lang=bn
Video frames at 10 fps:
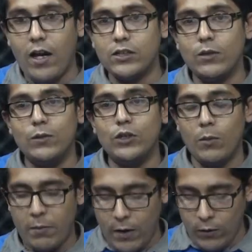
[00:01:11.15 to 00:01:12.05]
আশা করি
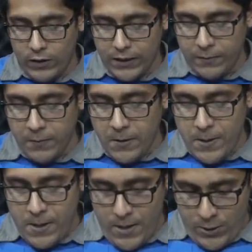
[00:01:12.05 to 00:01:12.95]
সবাই ভালো আছেন
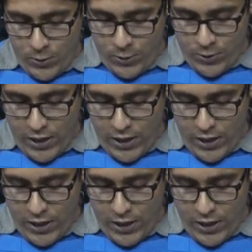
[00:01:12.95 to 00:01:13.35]
তো